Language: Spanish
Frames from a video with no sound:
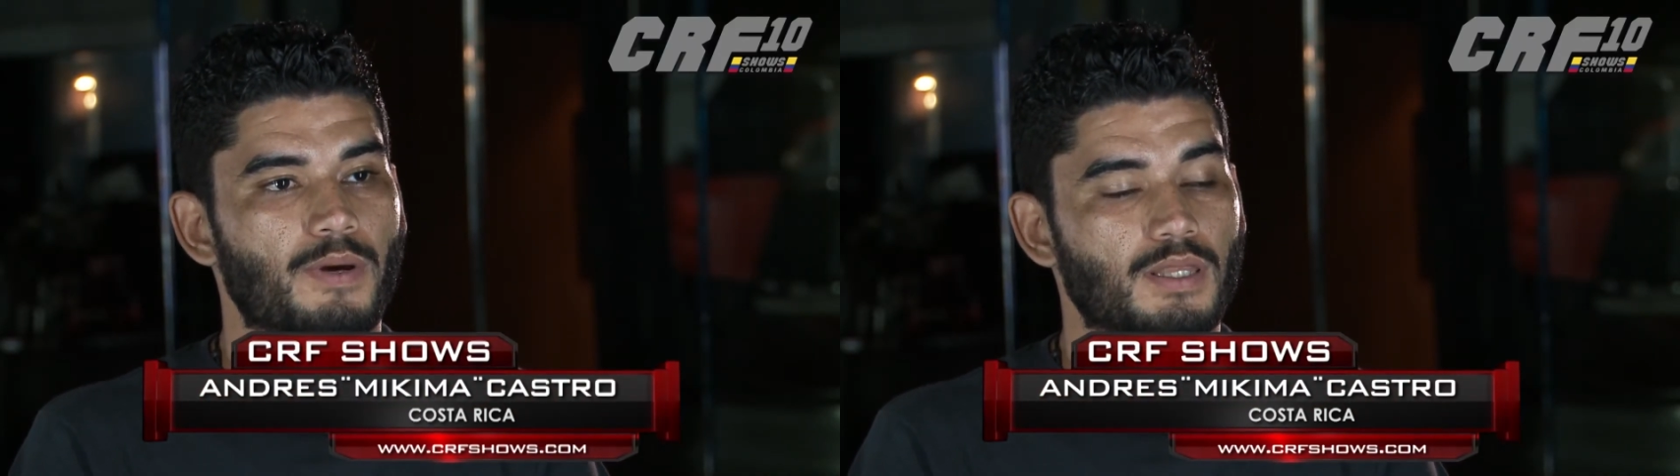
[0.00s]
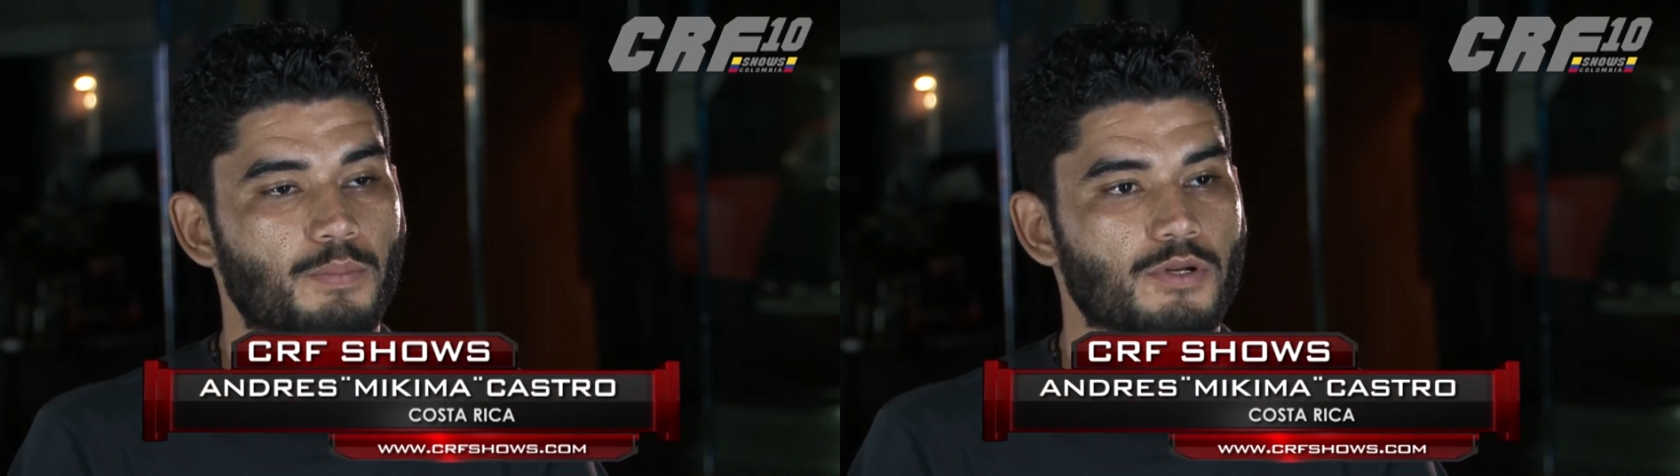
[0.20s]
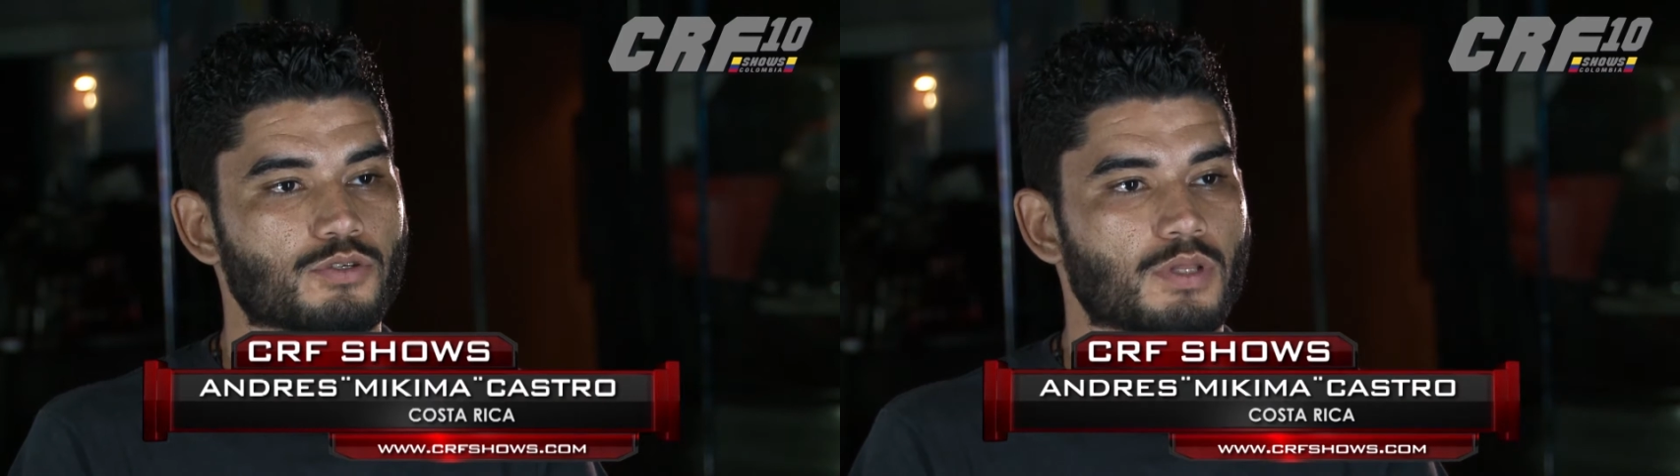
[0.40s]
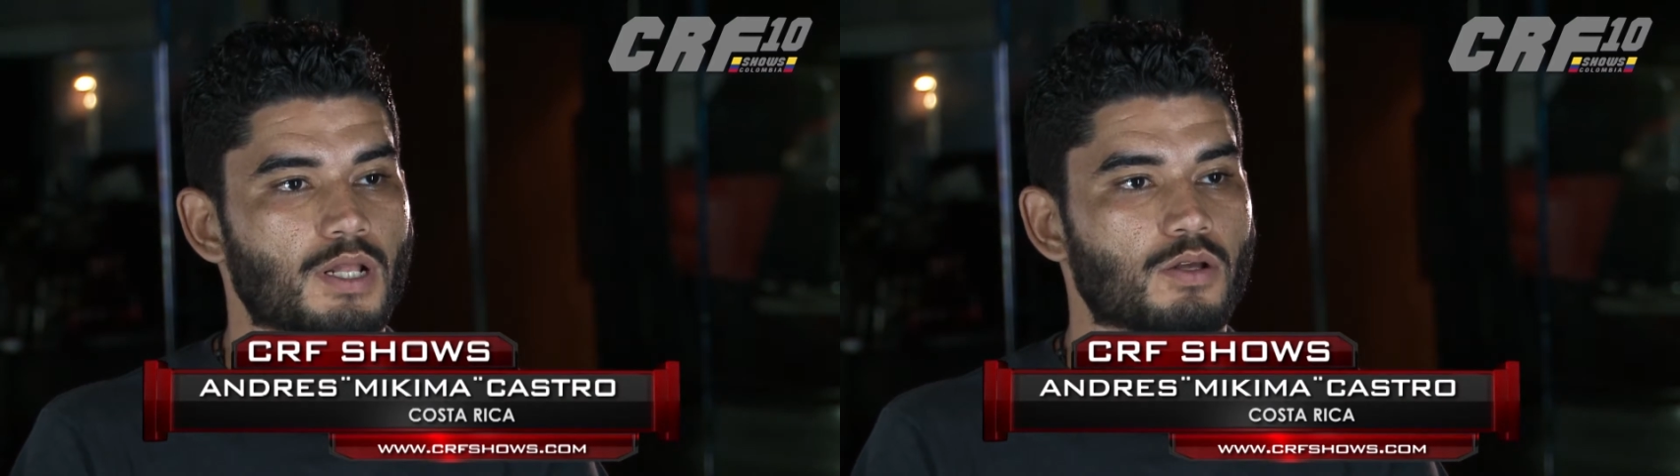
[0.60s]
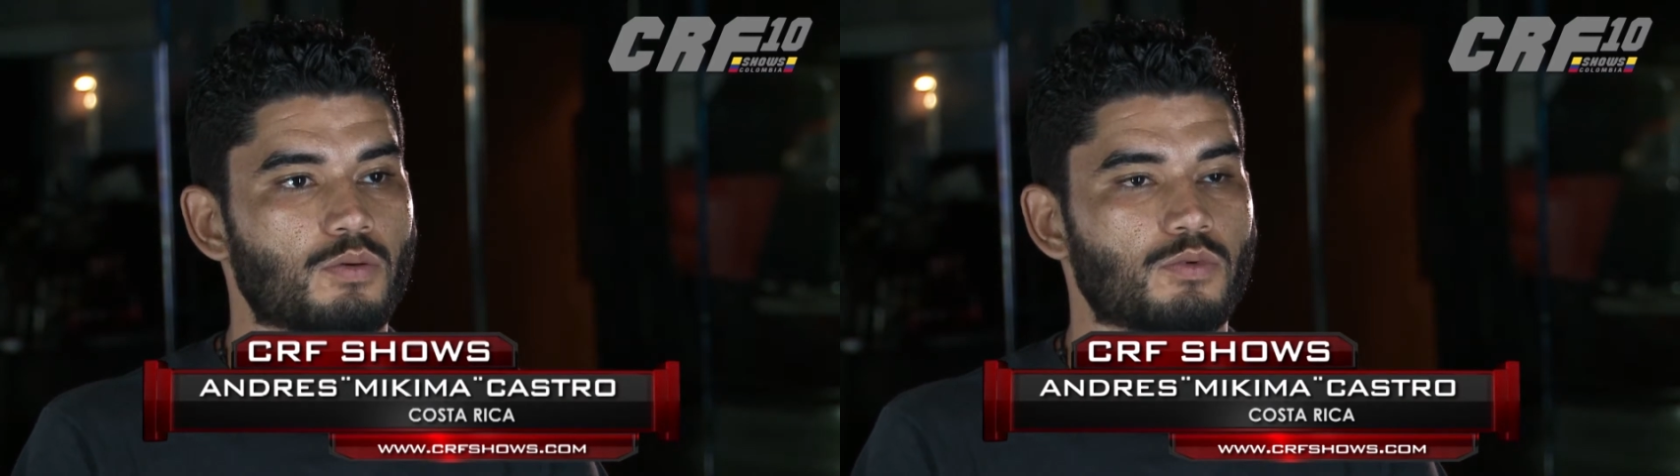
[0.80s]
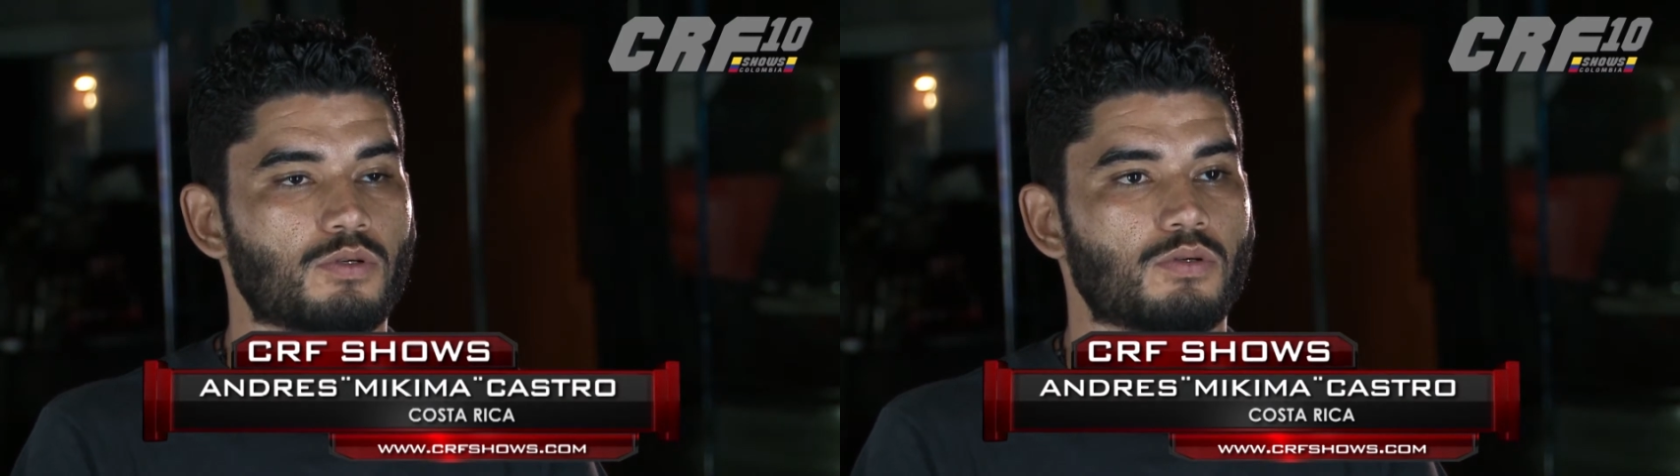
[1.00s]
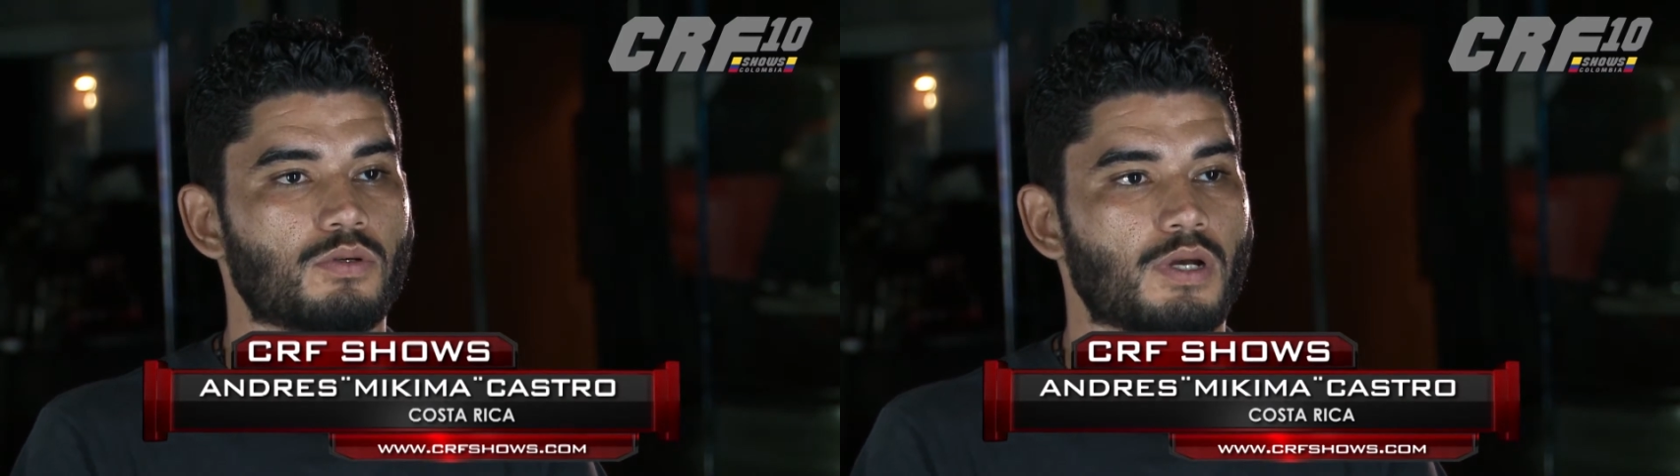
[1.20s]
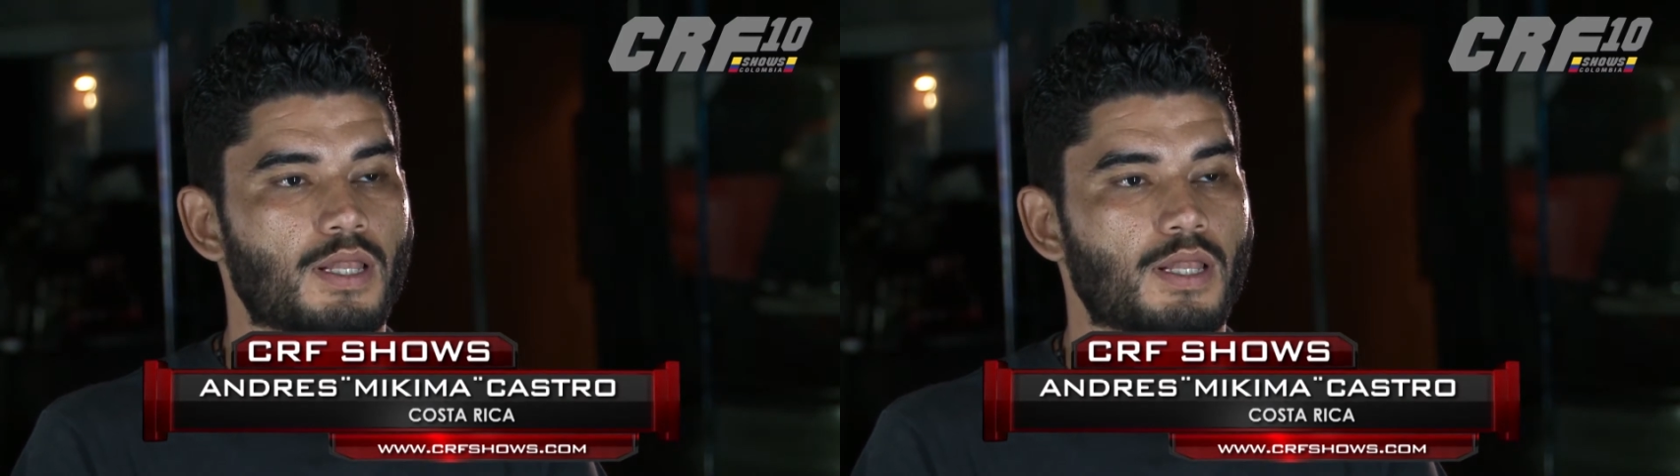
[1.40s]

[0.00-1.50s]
parte personal como